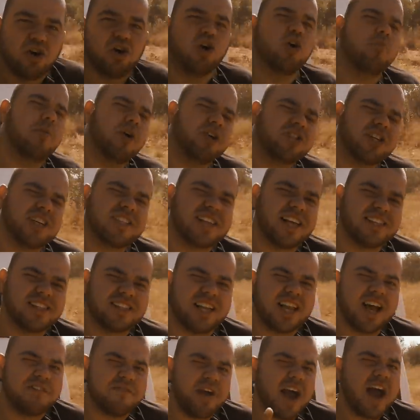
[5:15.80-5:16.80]
Grubo się
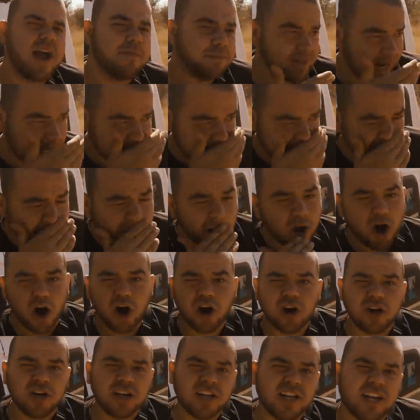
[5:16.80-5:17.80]
zastanawiałem,
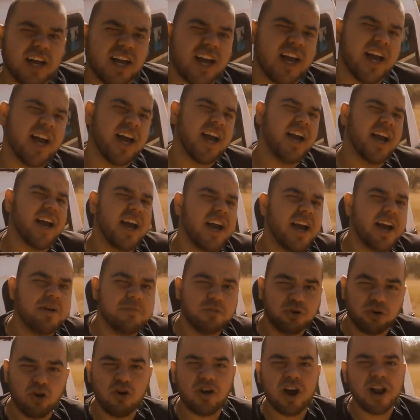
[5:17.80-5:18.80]
dlaczego
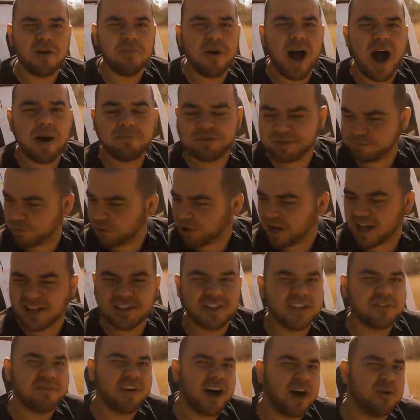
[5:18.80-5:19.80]
e, Google Maps
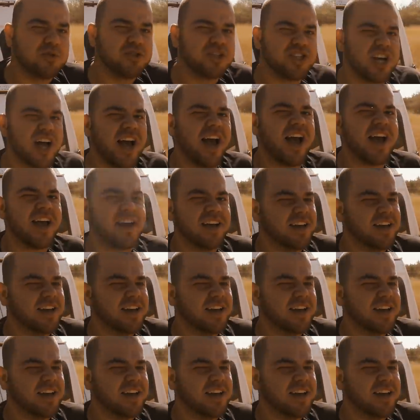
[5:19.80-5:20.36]
pokazywał, że